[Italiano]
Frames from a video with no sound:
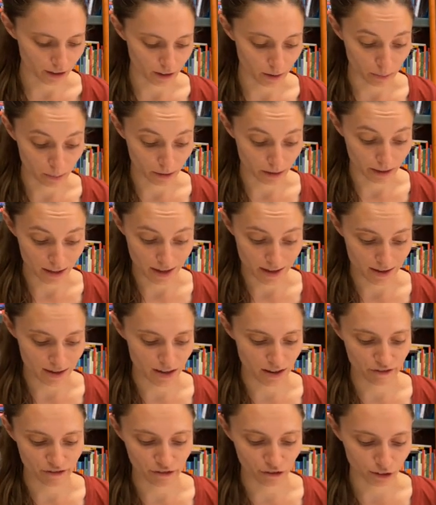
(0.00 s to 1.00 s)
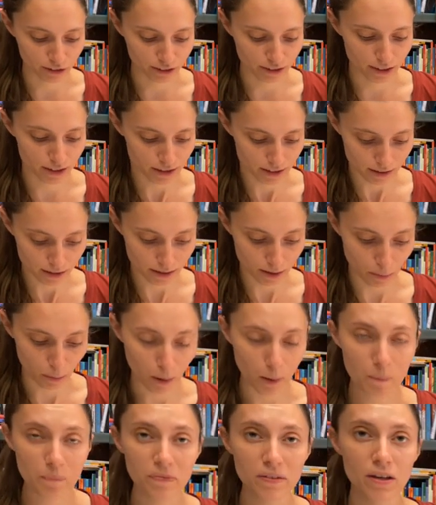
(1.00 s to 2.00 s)
indipendente
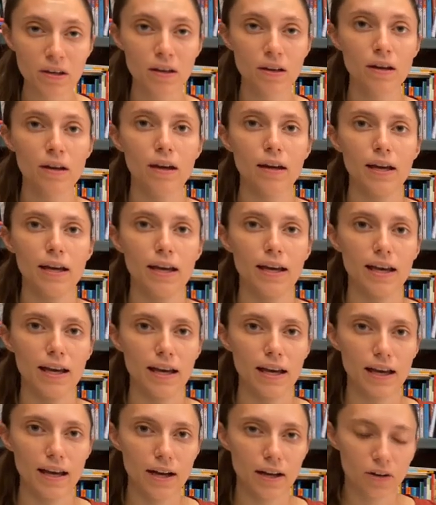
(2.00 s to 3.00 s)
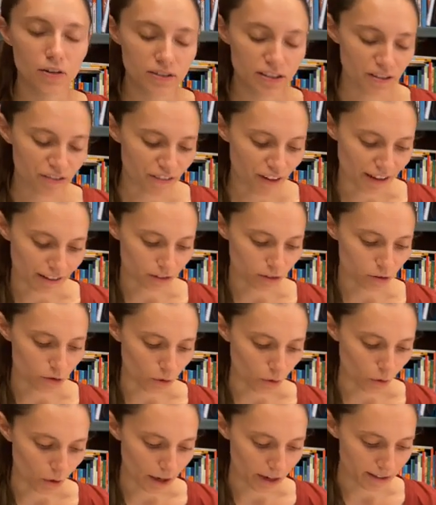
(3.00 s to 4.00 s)
fortissimo. E cosa ha
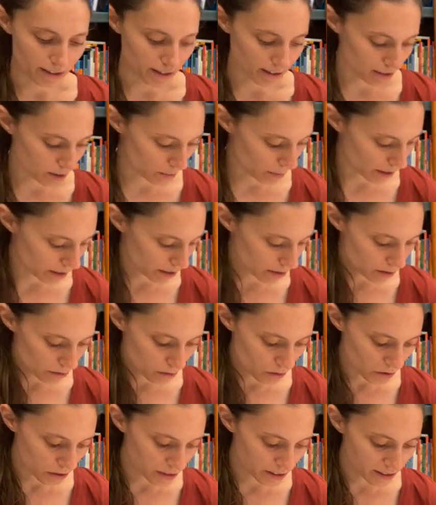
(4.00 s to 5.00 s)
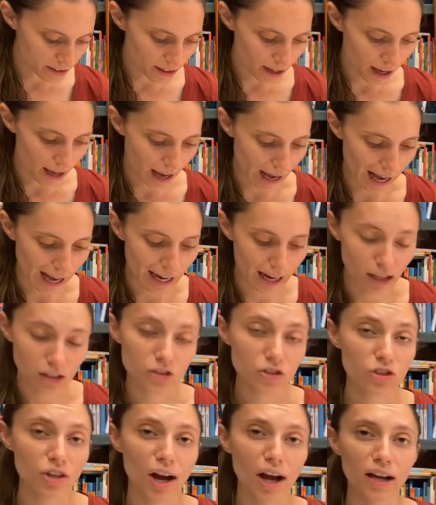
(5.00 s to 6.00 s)
fatto la settimana scorsa? Ha
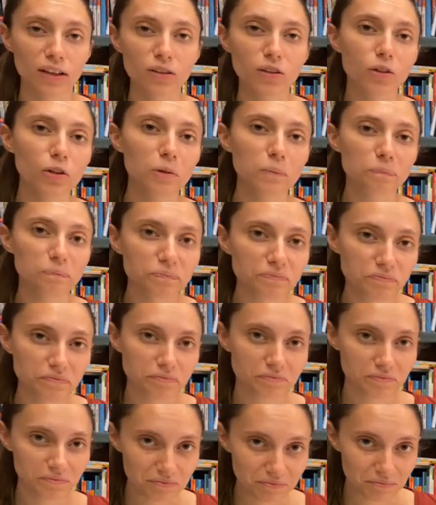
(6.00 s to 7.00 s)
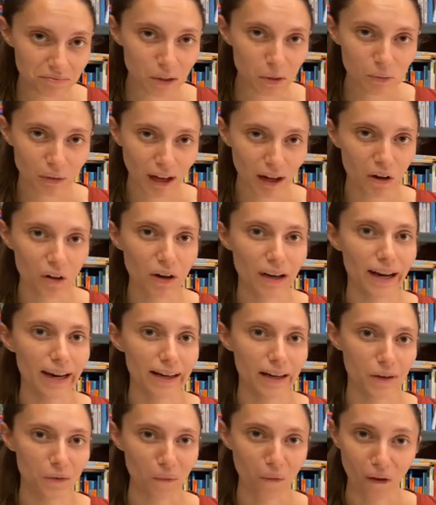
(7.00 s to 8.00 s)
lanciato una
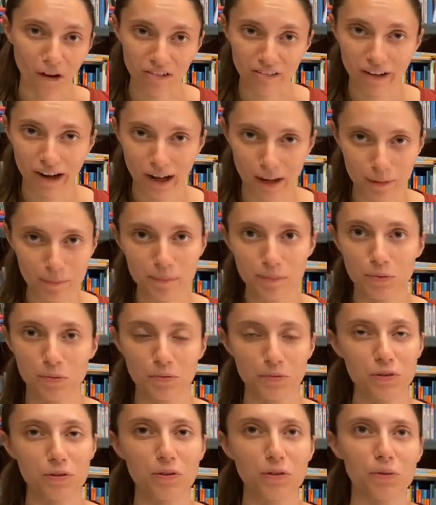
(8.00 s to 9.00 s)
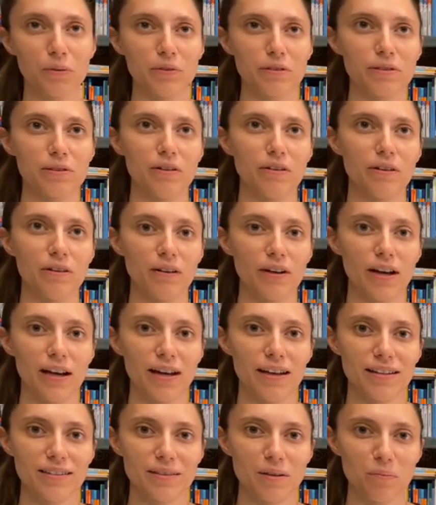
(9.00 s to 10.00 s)
collana nuova, appunto, questo
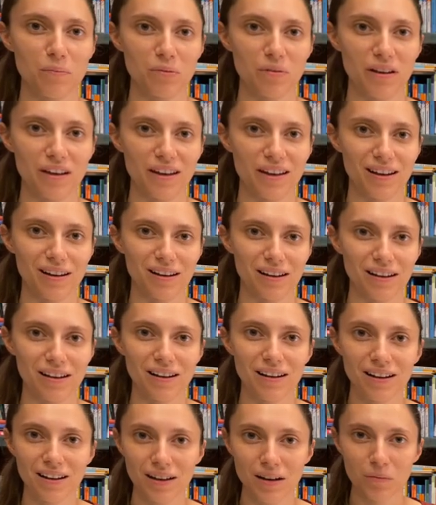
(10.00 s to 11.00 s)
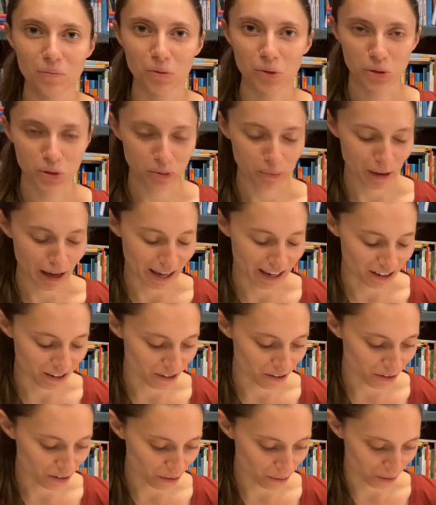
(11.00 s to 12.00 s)
è sempre eh, molto
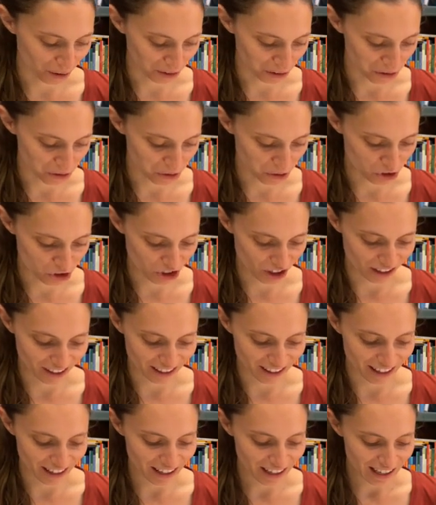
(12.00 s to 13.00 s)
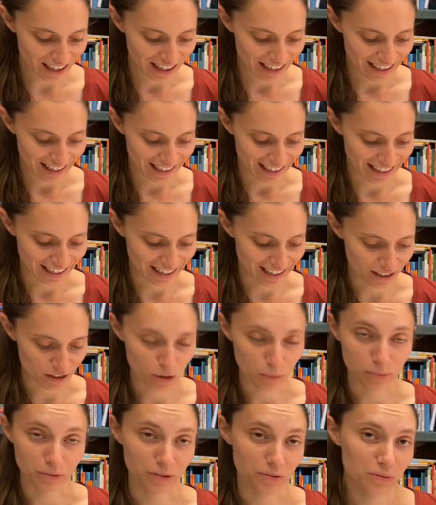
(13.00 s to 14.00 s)
bello quando succede e
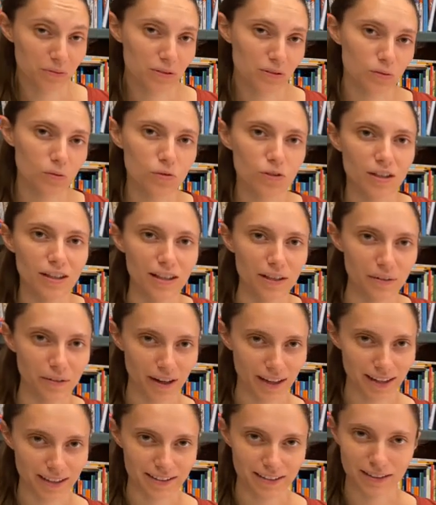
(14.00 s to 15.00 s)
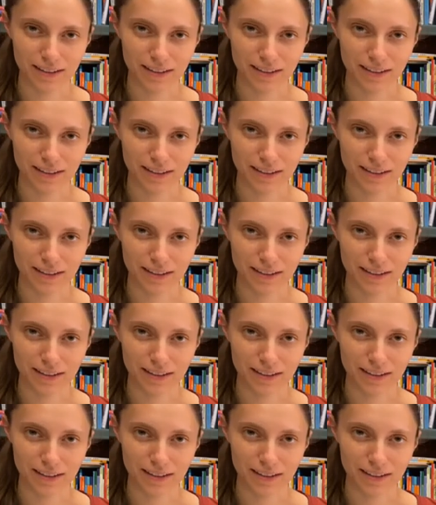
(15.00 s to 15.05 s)
soprattutto succede in una casa